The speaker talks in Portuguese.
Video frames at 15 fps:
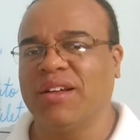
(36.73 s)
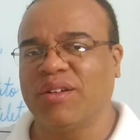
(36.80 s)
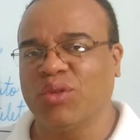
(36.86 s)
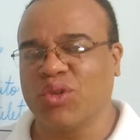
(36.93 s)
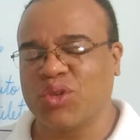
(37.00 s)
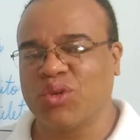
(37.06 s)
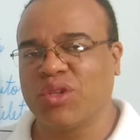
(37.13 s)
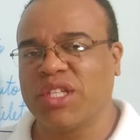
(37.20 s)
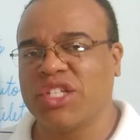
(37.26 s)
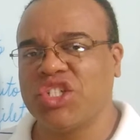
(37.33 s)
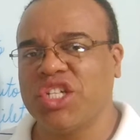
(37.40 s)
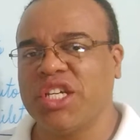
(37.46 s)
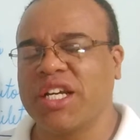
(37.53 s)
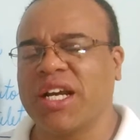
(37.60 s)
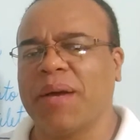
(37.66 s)
Gostou da
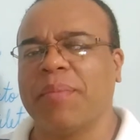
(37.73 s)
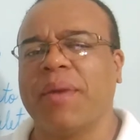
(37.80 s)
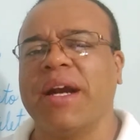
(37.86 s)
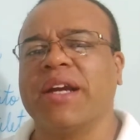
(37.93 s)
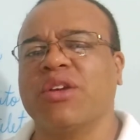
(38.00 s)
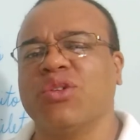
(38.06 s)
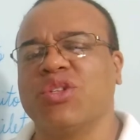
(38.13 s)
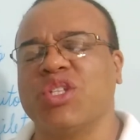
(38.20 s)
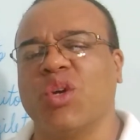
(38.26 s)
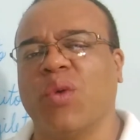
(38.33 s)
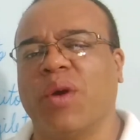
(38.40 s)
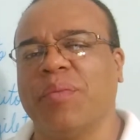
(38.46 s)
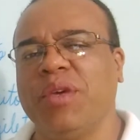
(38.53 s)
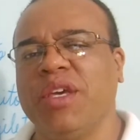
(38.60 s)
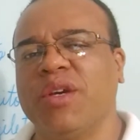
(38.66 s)
dica? Marque o seu
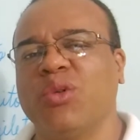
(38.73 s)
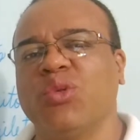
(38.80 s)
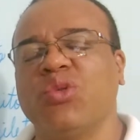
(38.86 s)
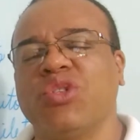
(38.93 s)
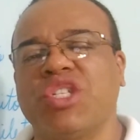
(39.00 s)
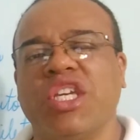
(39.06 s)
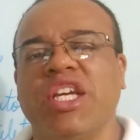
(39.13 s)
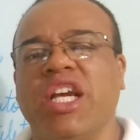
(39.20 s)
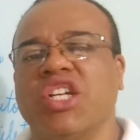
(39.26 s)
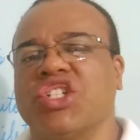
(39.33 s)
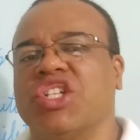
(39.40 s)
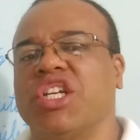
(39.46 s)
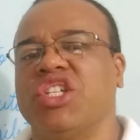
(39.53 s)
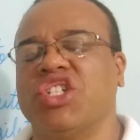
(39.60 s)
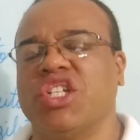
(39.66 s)
amigo, siga a
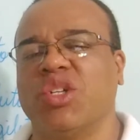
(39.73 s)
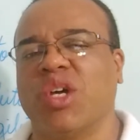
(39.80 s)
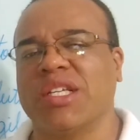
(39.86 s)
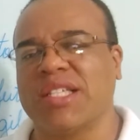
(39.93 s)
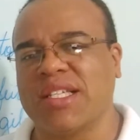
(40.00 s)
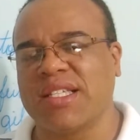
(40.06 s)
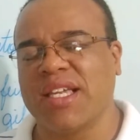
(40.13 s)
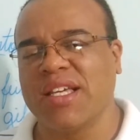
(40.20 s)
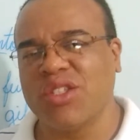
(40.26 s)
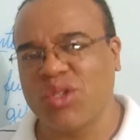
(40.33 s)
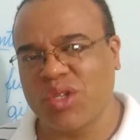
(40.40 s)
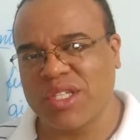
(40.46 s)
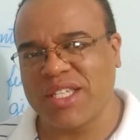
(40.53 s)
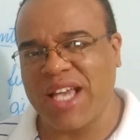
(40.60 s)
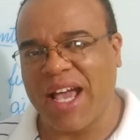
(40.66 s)
gente em nossas redes
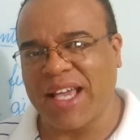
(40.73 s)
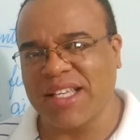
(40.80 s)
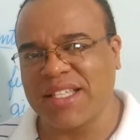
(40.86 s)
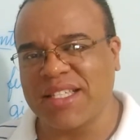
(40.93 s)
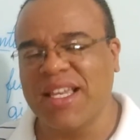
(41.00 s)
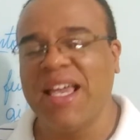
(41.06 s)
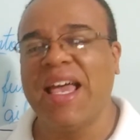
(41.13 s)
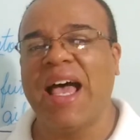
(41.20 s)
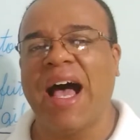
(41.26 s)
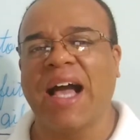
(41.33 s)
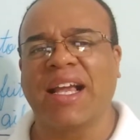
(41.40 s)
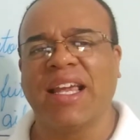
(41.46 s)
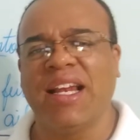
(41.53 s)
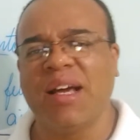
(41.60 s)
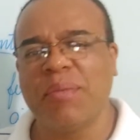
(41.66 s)
sociais.
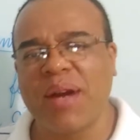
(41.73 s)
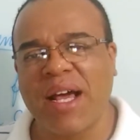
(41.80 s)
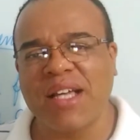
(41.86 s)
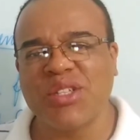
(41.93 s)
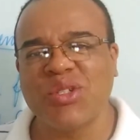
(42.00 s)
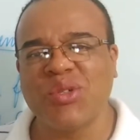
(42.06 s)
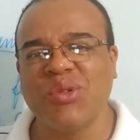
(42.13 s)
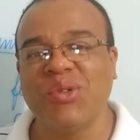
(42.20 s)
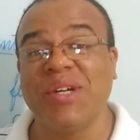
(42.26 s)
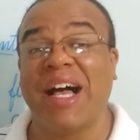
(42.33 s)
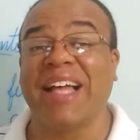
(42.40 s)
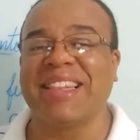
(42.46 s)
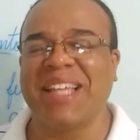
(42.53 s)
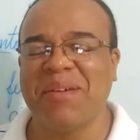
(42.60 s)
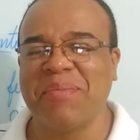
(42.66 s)
Aquele abraço,
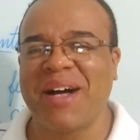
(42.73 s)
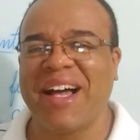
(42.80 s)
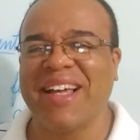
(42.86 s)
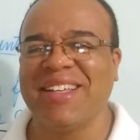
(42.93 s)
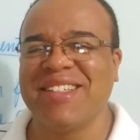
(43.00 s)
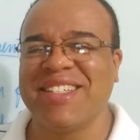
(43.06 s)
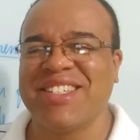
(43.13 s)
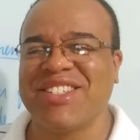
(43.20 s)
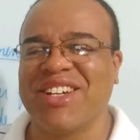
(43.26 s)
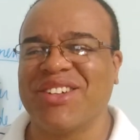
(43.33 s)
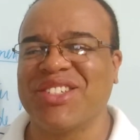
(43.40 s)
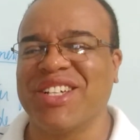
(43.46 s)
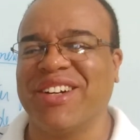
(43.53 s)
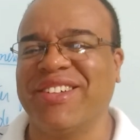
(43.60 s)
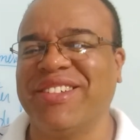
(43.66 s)
até mais, tchau,
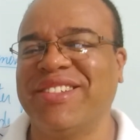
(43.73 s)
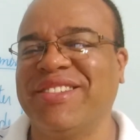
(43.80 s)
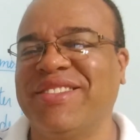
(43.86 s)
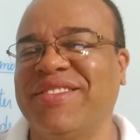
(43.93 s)
tchau.